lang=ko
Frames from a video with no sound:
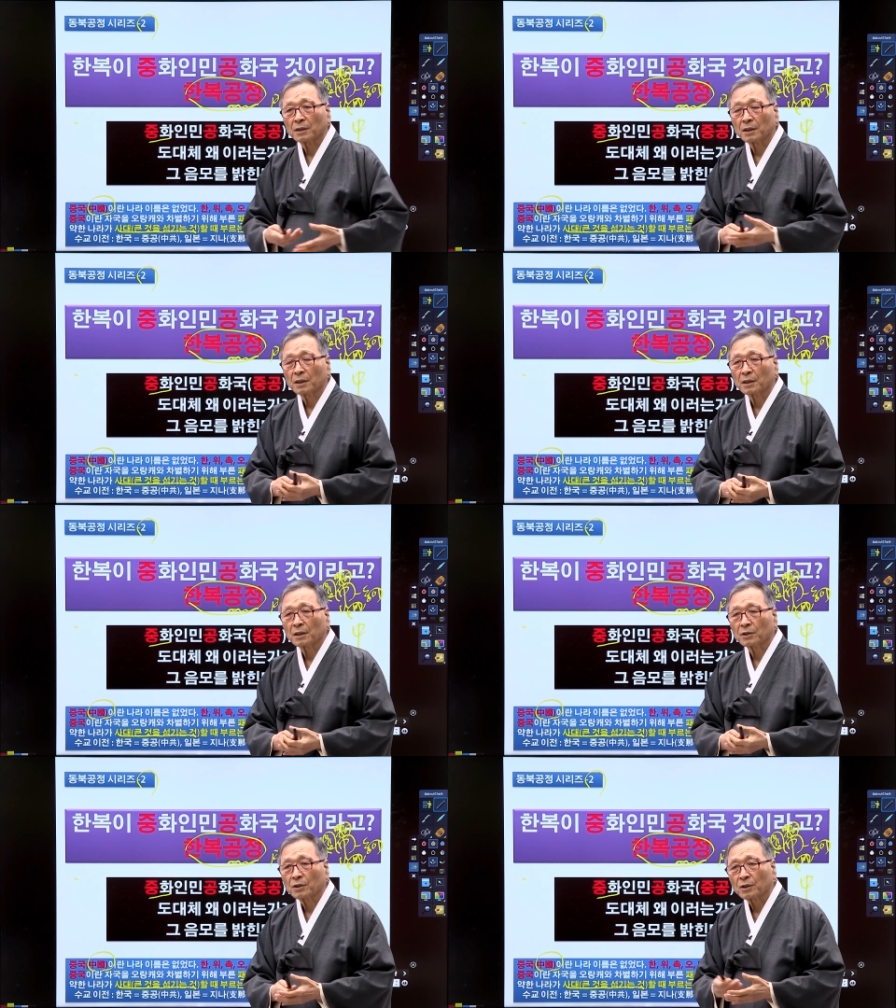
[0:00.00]

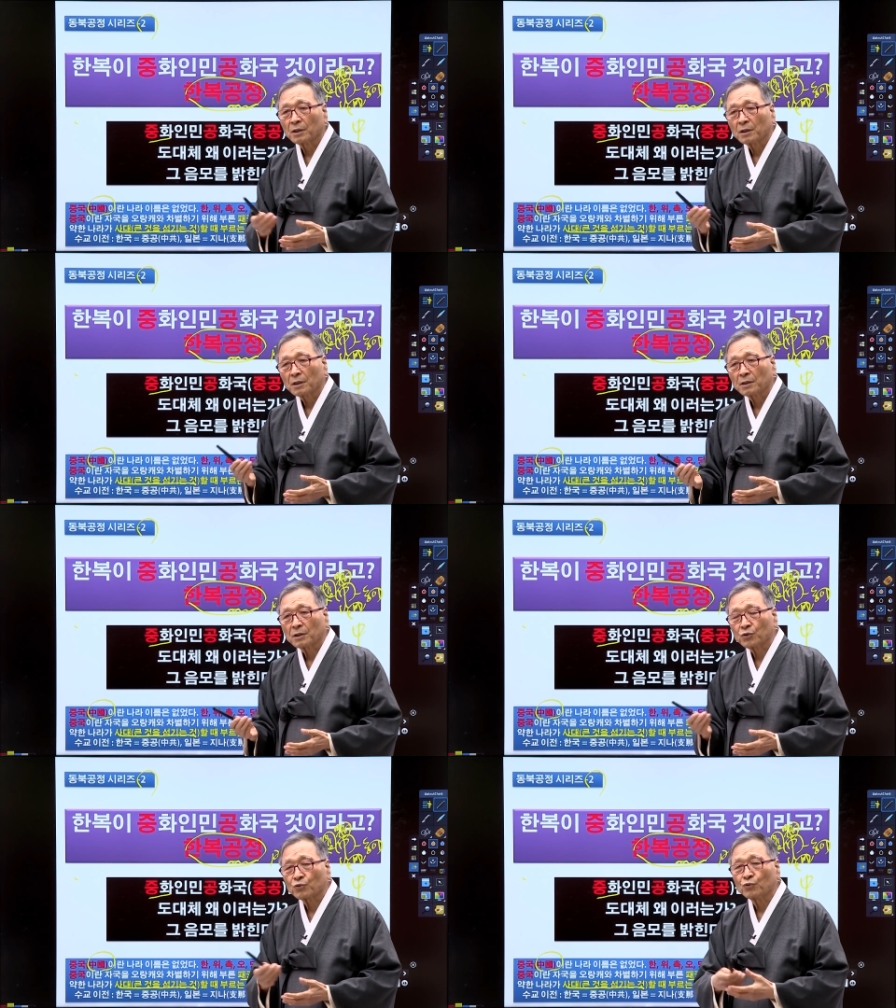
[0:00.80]
예,
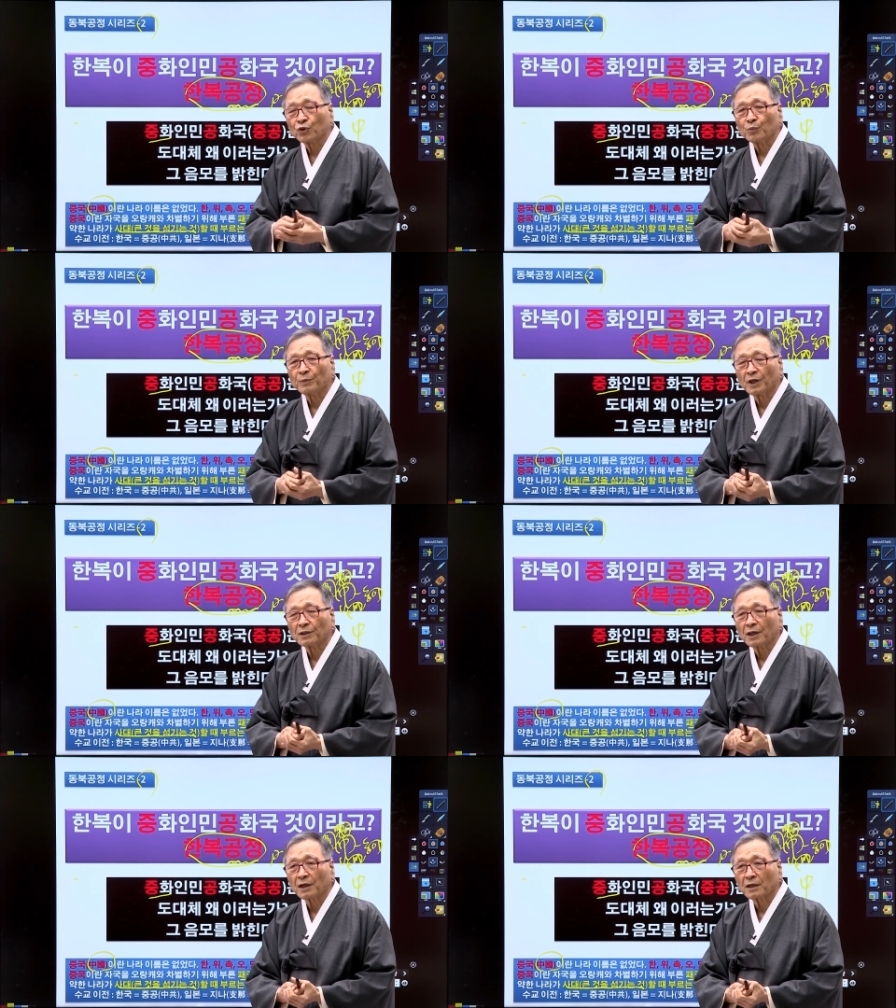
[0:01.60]
이 중국인
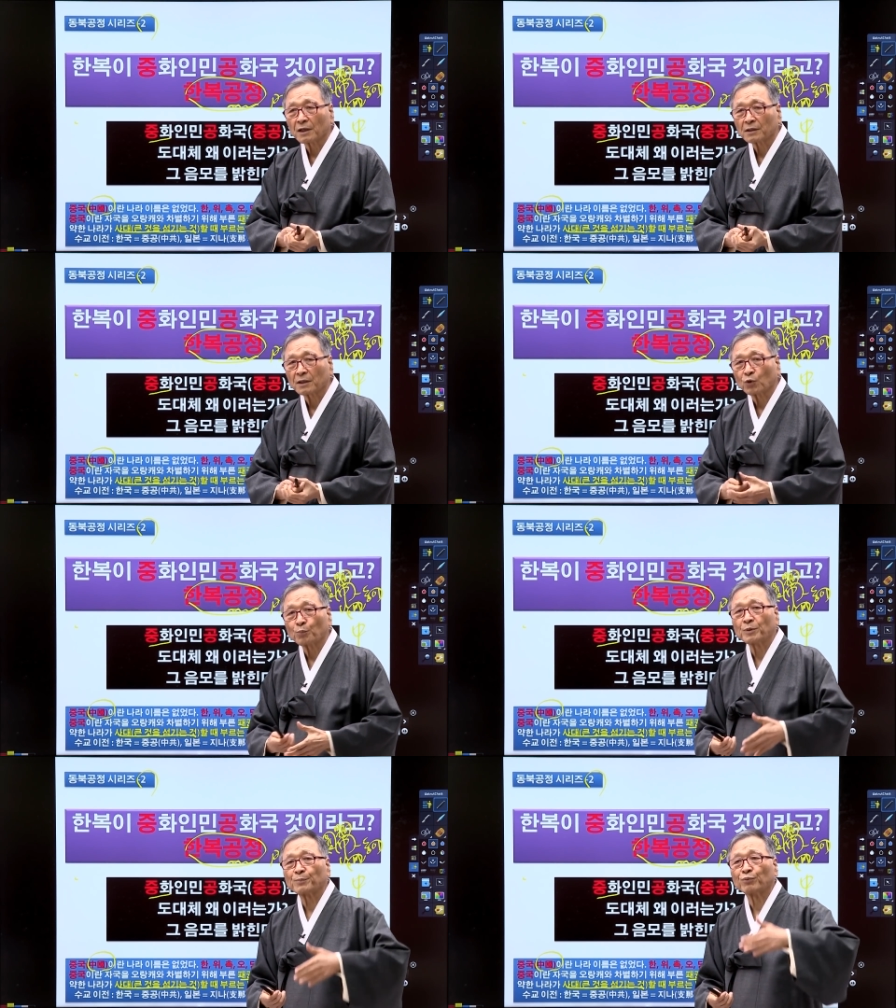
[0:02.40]
명나라를 갖다
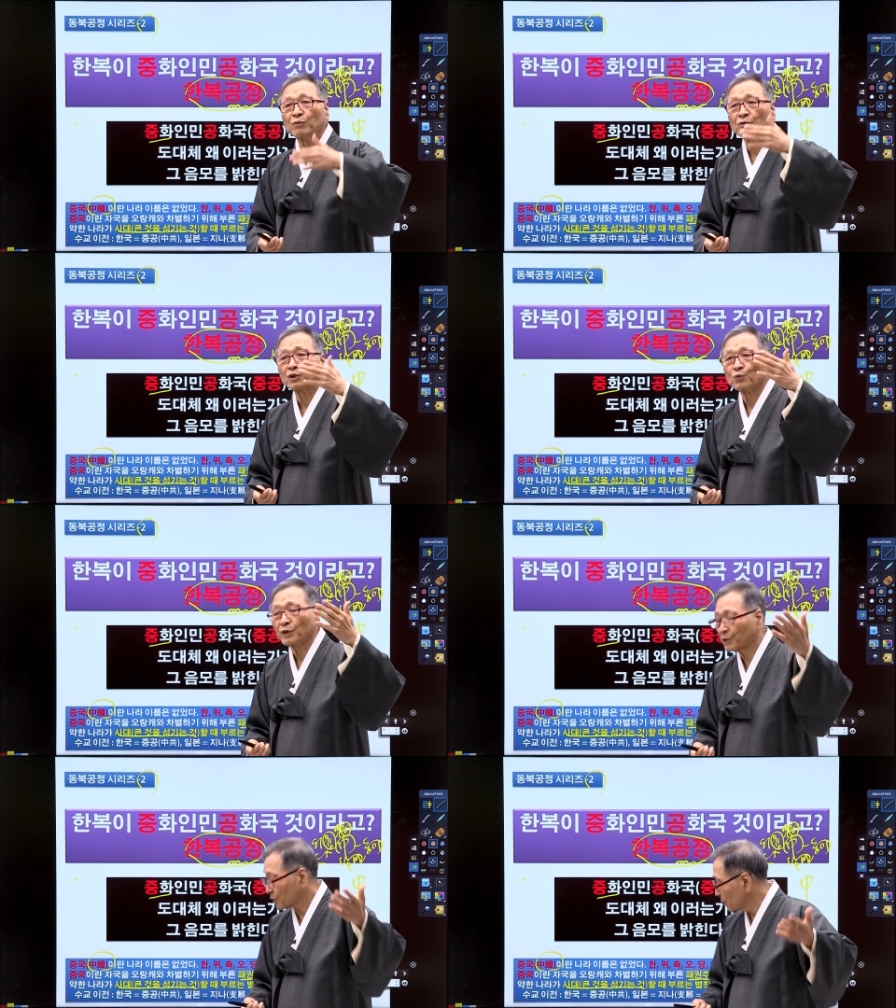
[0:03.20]
높이 부르기
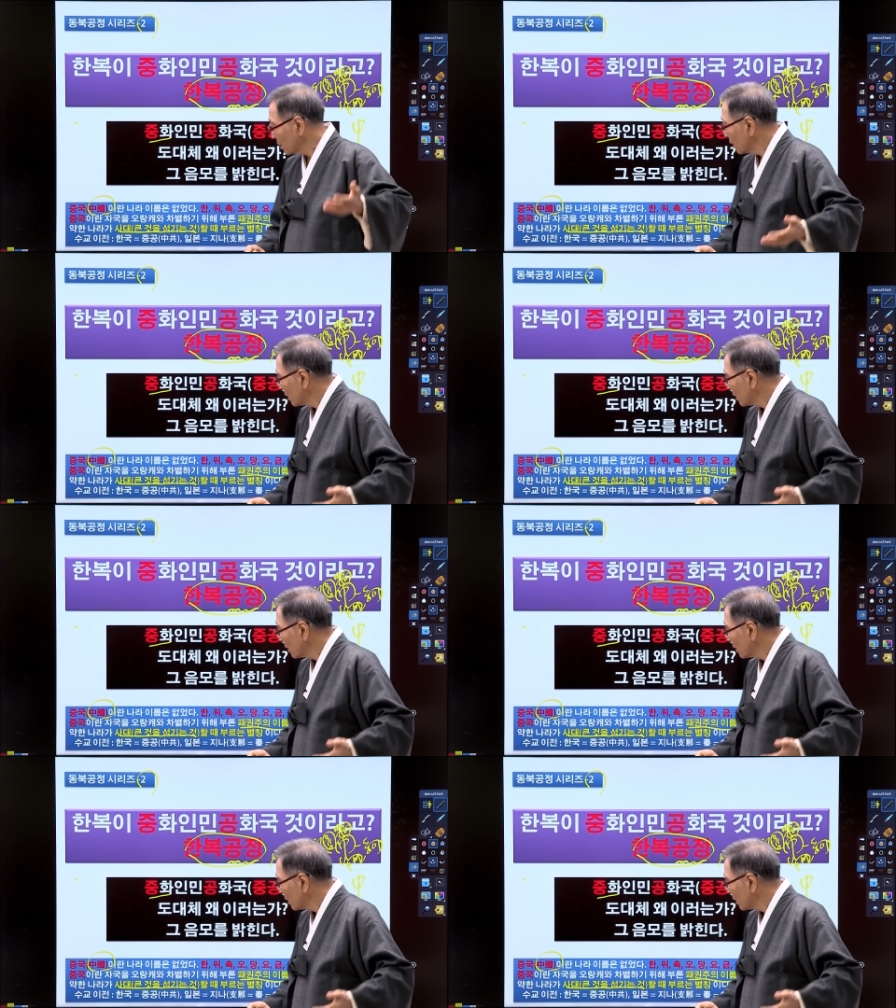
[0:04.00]
위해서